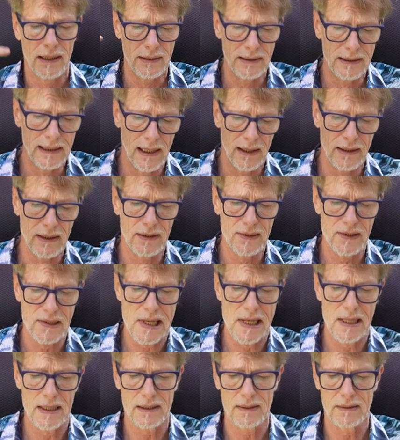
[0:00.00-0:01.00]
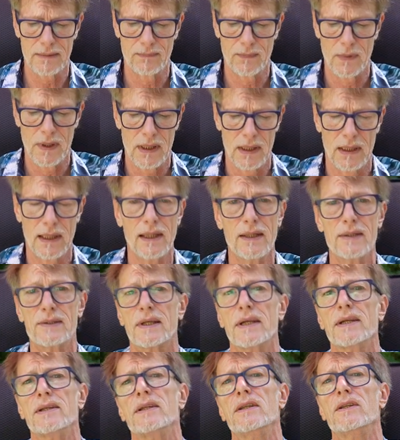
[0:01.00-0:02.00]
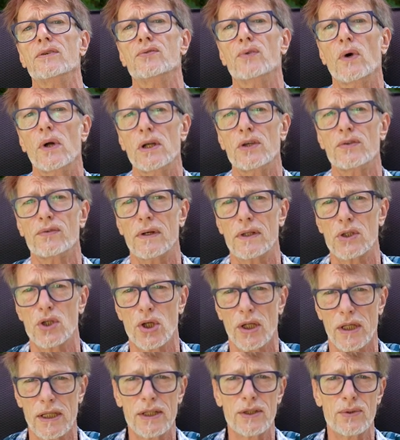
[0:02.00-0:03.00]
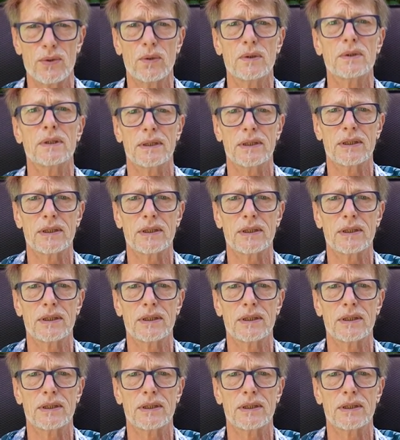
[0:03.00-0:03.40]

die anderen sagen, es geht in die völlig falsche Richtung.